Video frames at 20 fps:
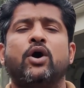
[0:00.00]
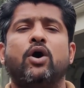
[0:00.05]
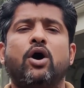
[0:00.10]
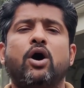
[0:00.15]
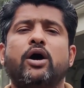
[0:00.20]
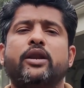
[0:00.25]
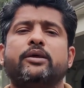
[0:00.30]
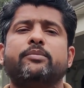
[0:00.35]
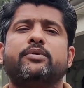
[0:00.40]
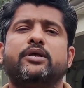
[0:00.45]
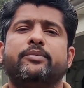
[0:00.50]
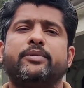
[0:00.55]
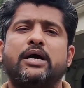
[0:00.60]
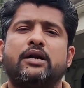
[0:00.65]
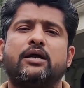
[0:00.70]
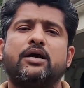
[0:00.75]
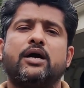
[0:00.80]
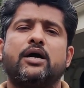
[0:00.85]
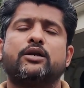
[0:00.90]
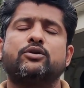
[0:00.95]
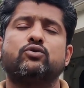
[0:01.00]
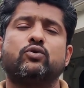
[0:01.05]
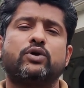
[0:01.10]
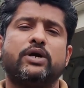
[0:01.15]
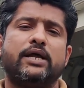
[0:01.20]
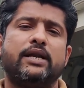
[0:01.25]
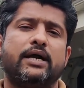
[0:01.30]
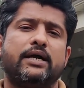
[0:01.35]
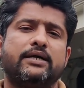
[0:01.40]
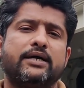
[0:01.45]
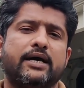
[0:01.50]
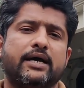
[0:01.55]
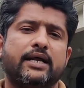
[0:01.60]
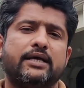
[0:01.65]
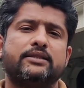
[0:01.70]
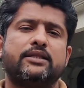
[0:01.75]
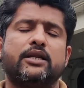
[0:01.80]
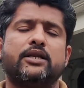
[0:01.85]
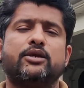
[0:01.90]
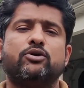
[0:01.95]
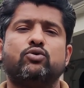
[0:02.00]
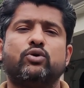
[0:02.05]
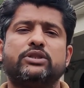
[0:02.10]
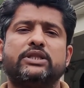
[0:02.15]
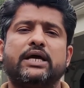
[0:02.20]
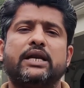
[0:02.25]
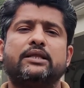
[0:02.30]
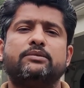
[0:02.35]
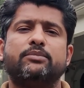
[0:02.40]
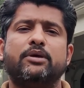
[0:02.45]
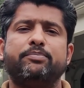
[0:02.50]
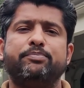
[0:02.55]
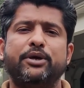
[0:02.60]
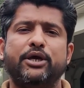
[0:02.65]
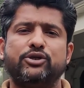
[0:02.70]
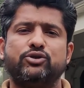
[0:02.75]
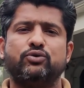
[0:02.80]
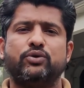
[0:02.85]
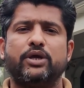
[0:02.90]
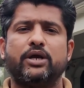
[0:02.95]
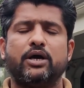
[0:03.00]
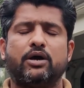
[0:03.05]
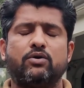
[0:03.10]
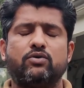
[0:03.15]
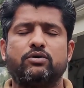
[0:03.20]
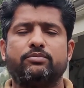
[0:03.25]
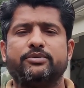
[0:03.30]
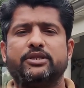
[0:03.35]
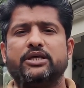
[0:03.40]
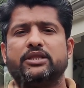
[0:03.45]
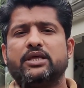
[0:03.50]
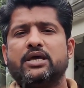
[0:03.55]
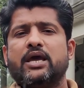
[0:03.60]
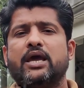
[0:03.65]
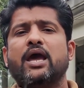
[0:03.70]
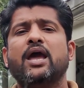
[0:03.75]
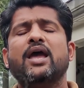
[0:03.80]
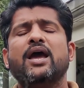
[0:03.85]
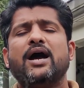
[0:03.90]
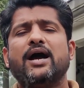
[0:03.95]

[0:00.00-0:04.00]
और इमरान खान को कल अठारह तारीख को अदालत में पेश होने का हुक्म देते हैं